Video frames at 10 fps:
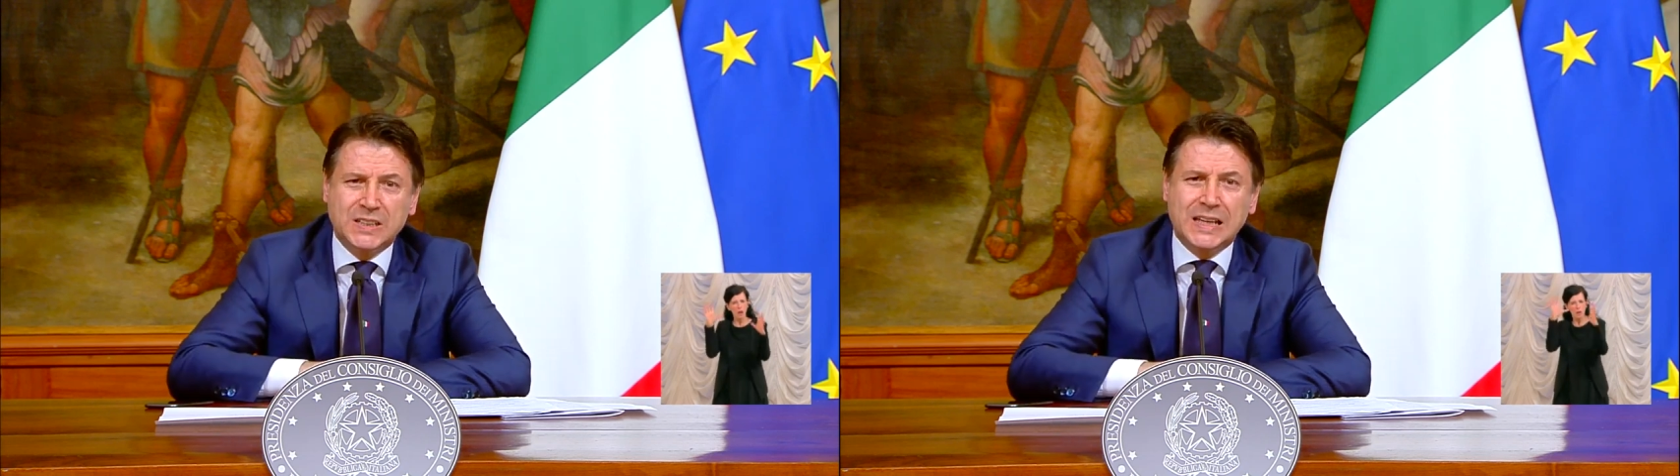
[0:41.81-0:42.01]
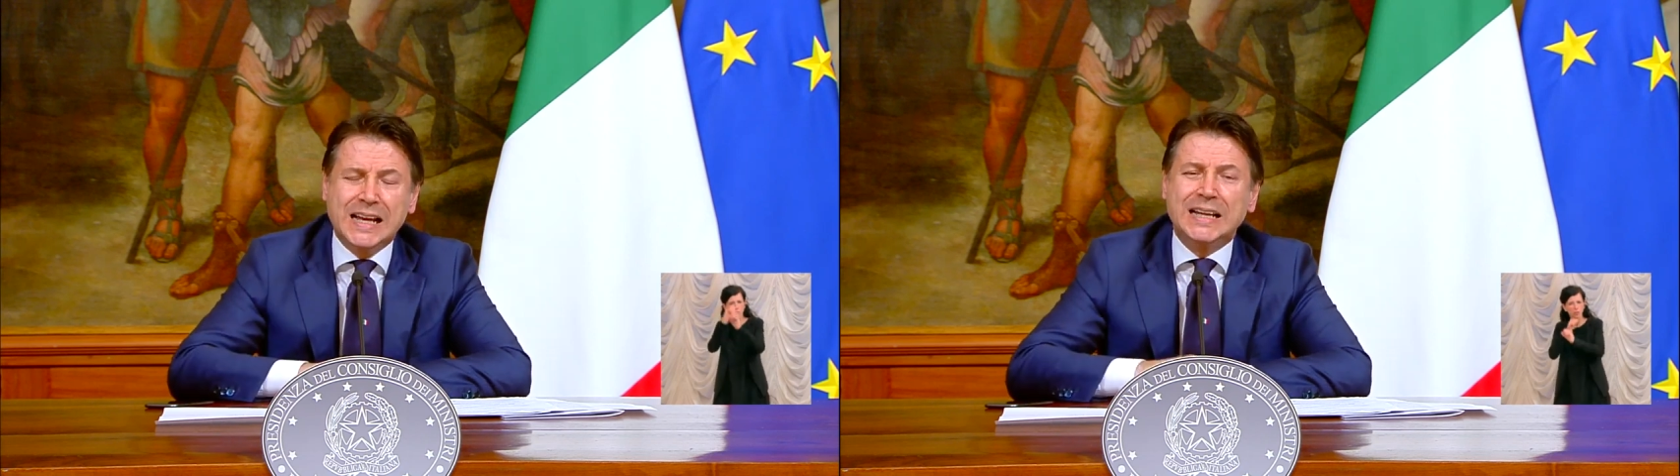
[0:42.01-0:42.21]

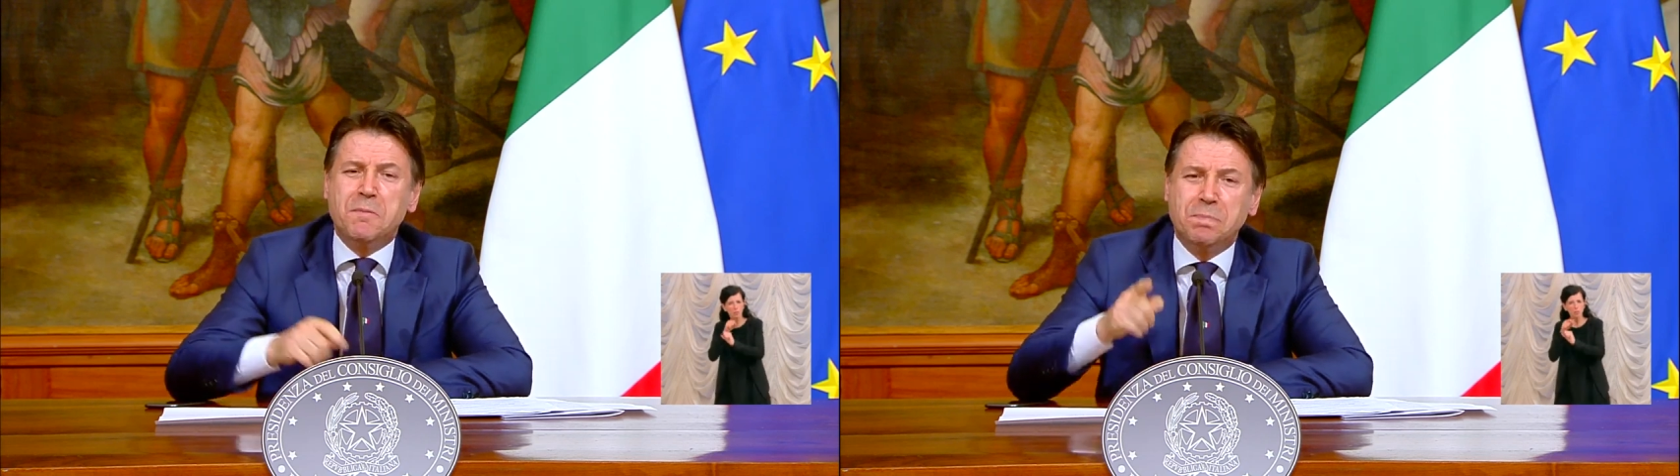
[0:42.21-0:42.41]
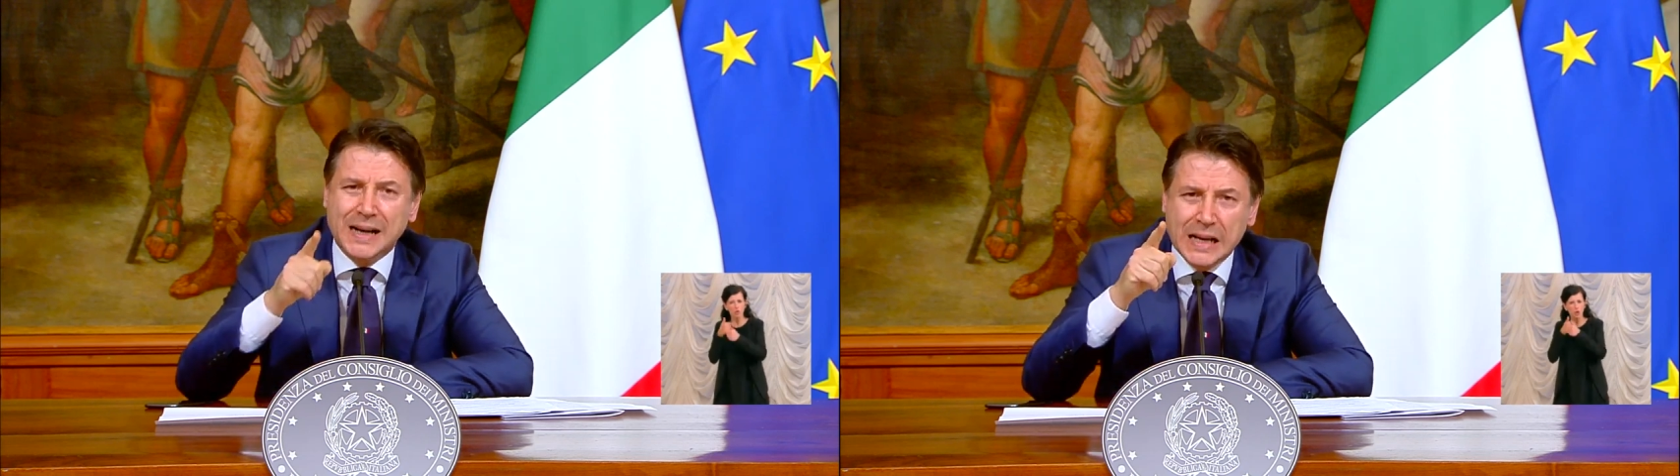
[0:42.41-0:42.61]
gli italiani
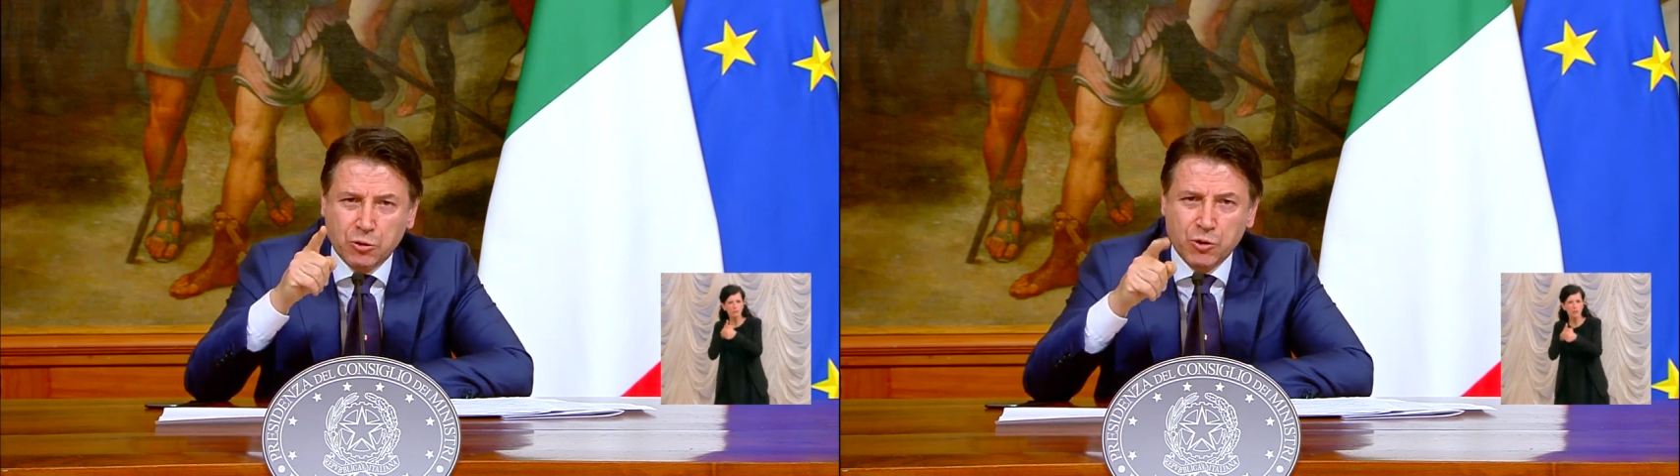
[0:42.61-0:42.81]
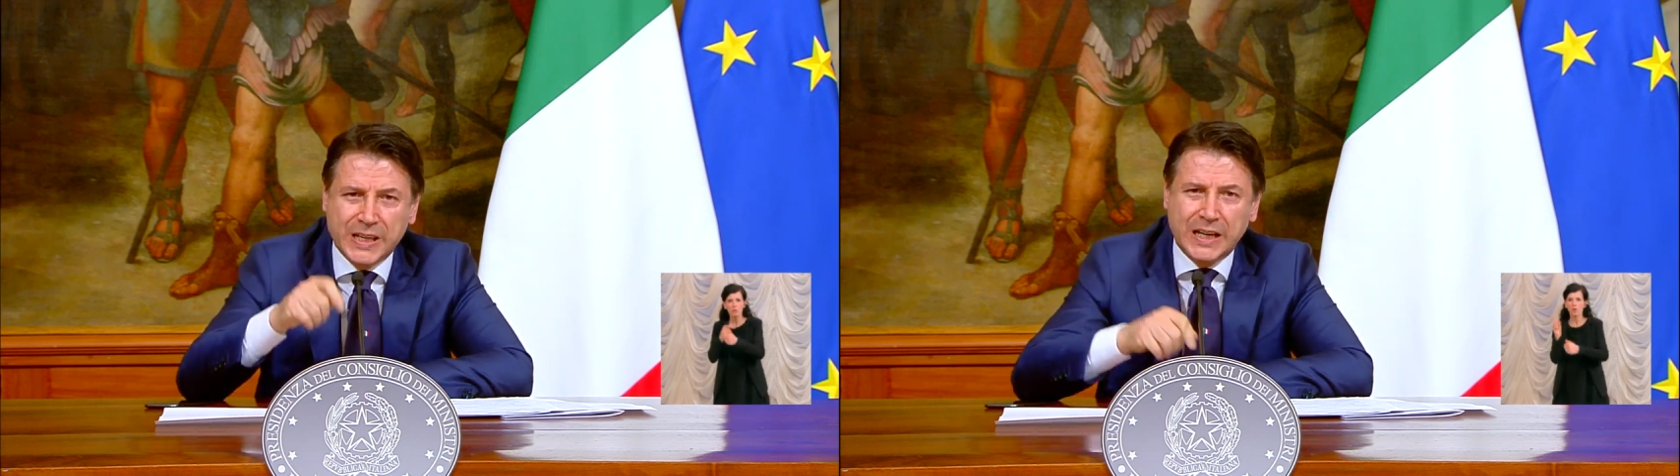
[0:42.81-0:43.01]
e parla
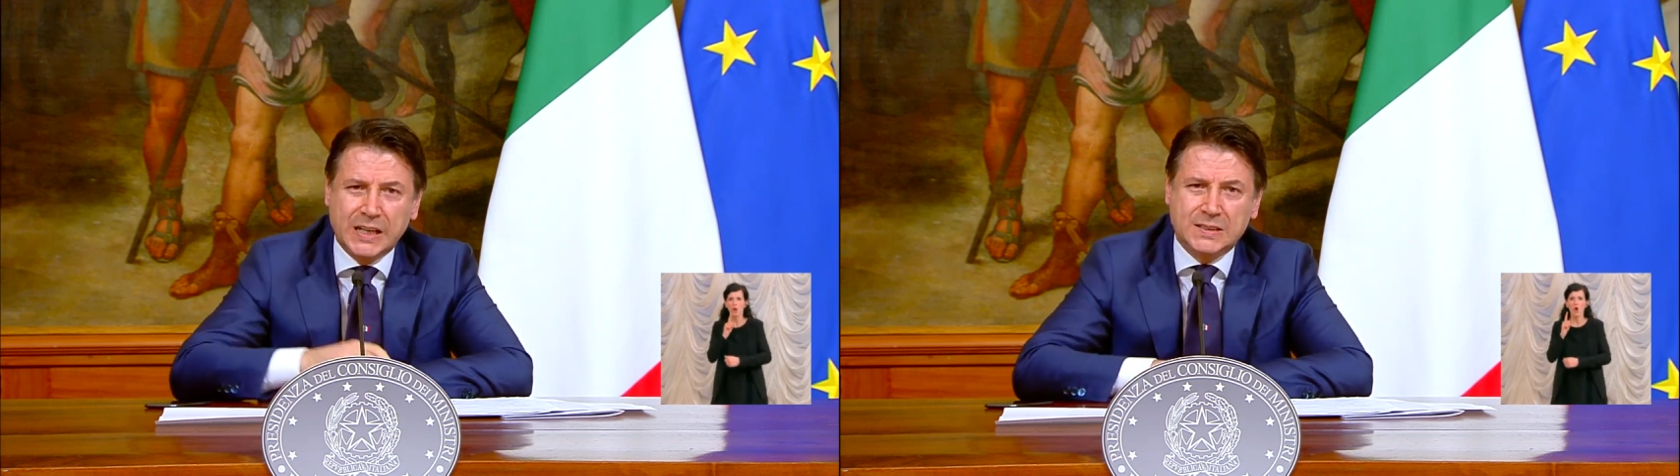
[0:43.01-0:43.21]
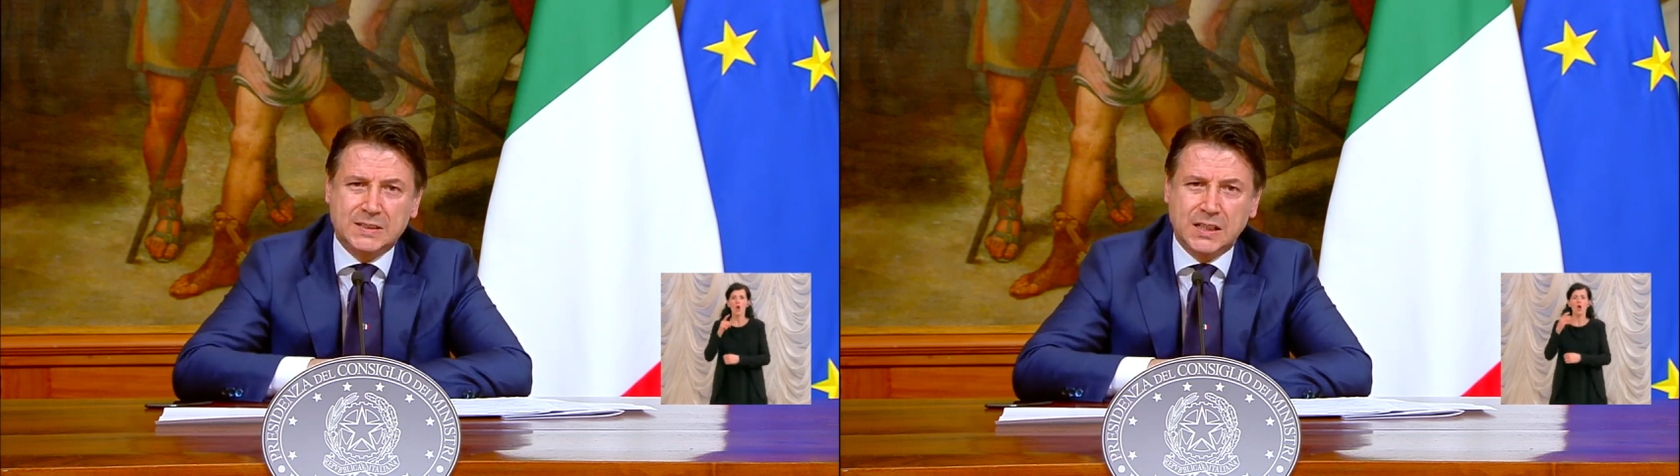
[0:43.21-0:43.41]
con
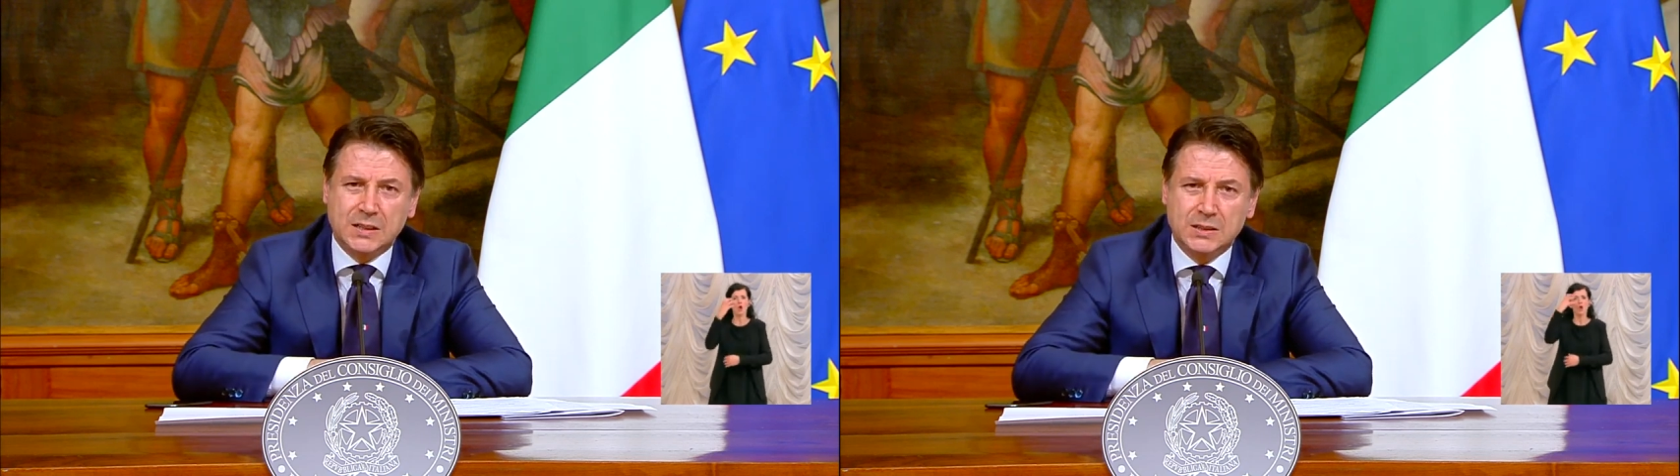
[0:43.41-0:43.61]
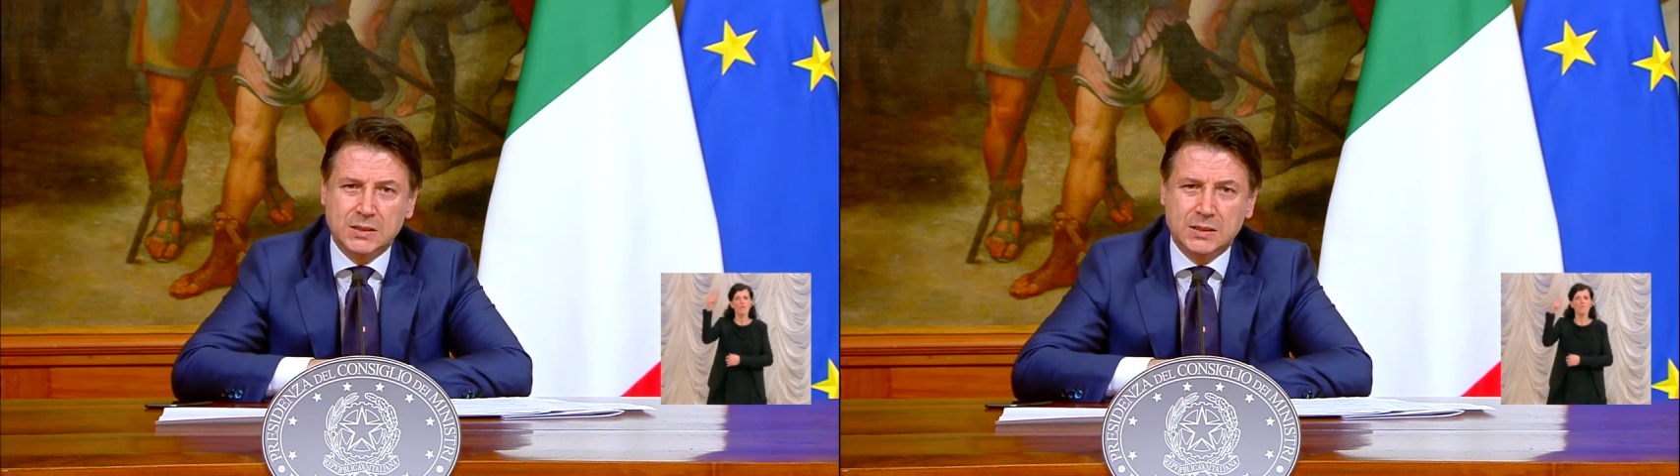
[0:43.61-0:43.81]
chiarezza.